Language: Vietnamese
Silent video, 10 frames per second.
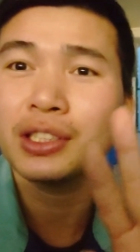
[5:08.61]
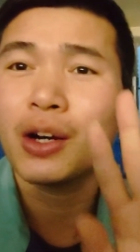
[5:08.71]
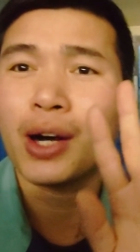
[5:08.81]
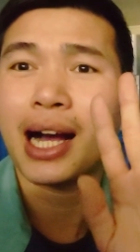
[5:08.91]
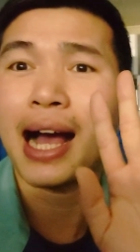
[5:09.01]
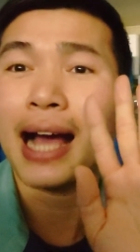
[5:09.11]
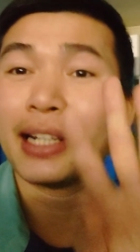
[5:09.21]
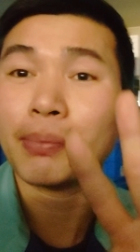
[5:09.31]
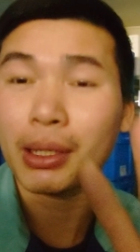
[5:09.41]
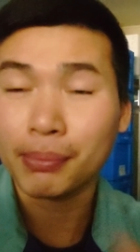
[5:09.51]
dư khoảng
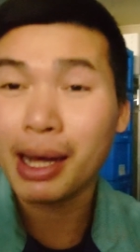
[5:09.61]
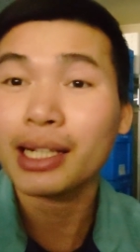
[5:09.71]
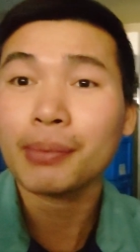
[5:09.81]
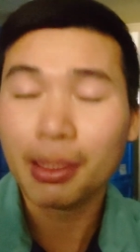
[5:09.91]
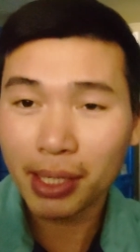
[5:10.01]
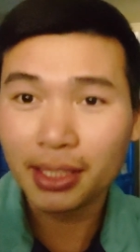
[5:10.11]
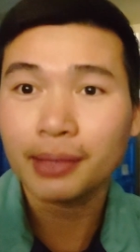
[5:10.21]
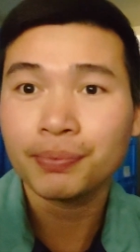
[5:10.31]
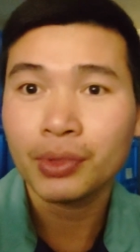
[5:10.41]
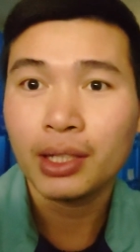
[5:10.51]
200 các 300 các bạn nhé